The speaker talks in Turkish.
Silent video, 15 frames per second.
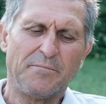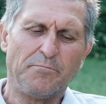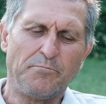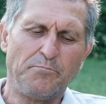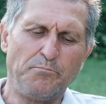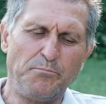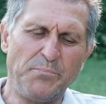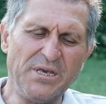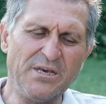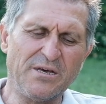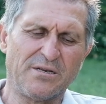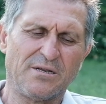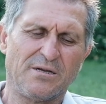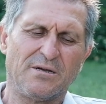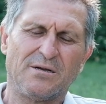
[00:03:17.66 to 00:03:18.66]

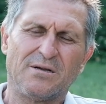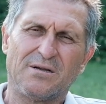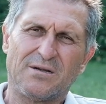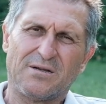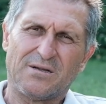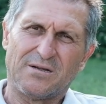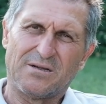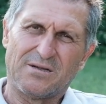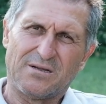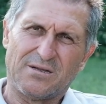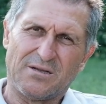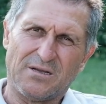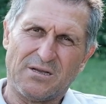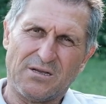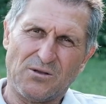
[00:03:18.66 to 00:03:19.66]
bir
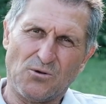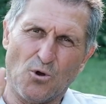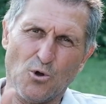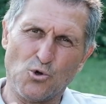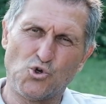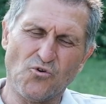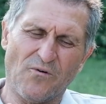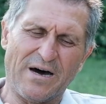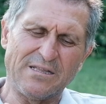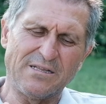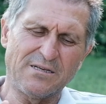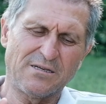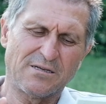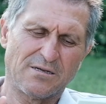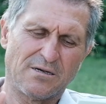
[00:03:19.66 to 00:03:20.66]
ölçü
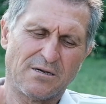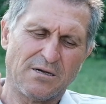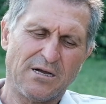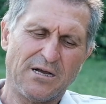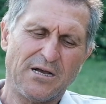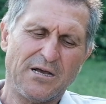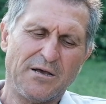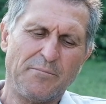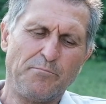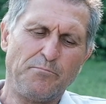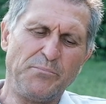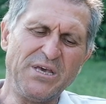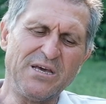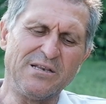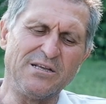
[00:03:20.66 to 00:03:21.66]
vardır.
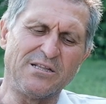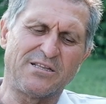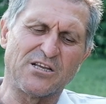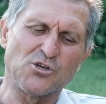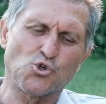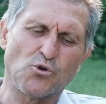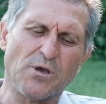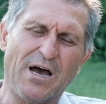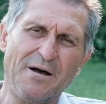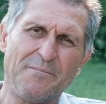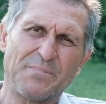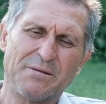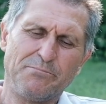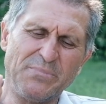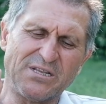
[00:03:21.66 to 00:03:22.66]
1 litre suya
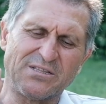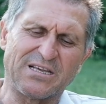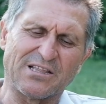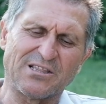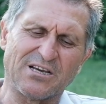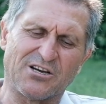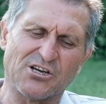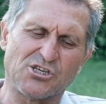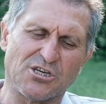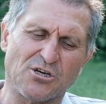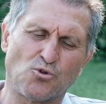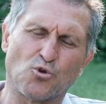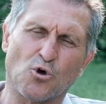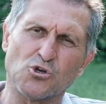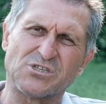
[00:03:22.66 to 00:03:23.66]
bir tatlı kaşığı
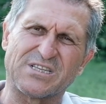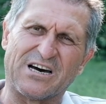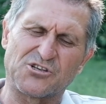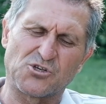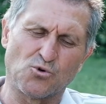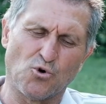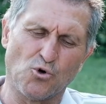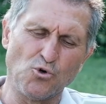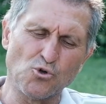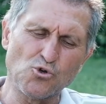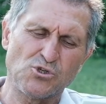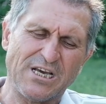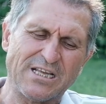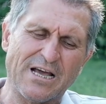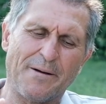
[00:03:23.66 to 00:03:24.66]
toz tarçı
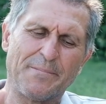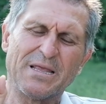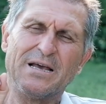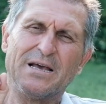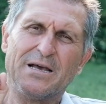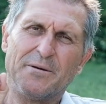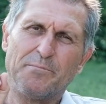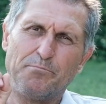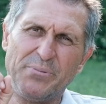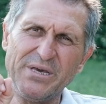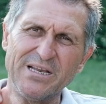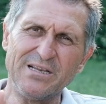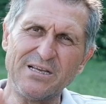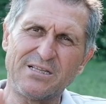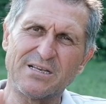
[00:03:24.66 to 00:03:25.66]
koyuyoruz ya da
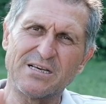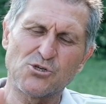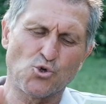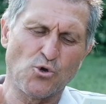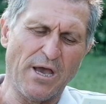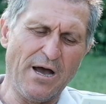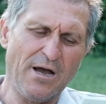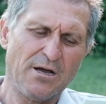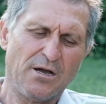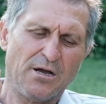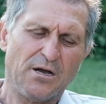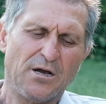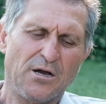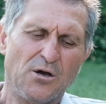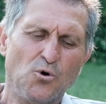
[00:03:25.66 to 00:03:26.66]
1 litre suya
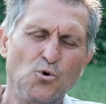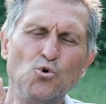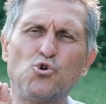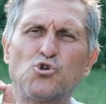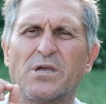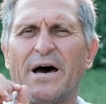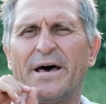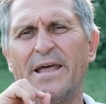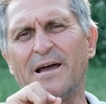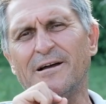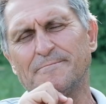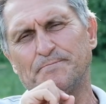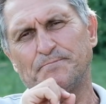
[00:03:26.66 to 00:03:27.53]
3 tane